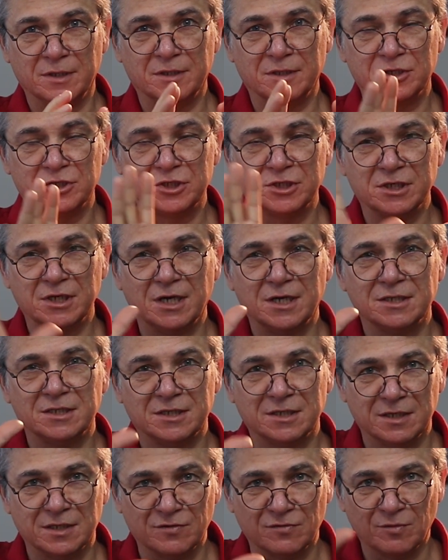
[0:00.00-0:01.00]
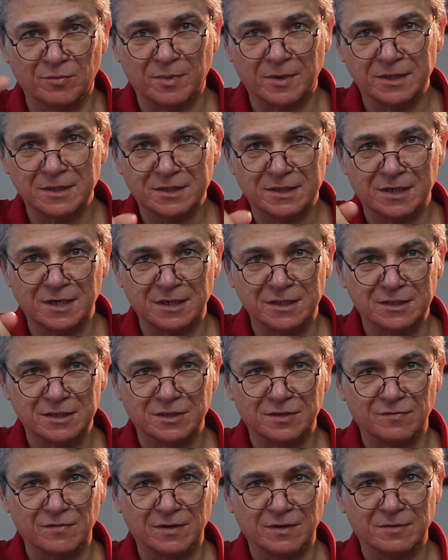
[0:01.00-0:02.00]
это часть этого
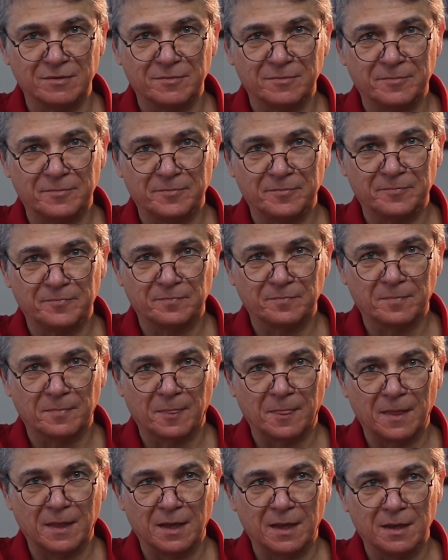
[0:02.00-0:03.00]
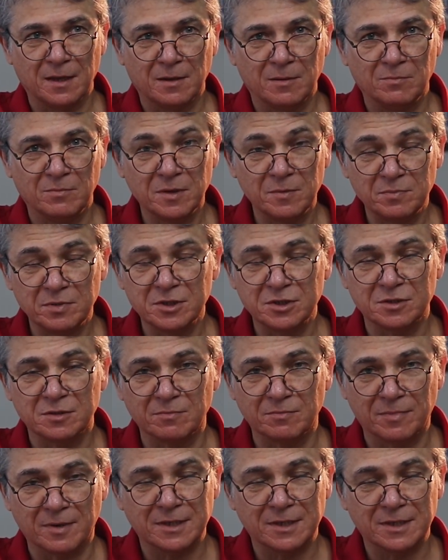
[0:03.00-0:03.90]
пространства. Мы пишем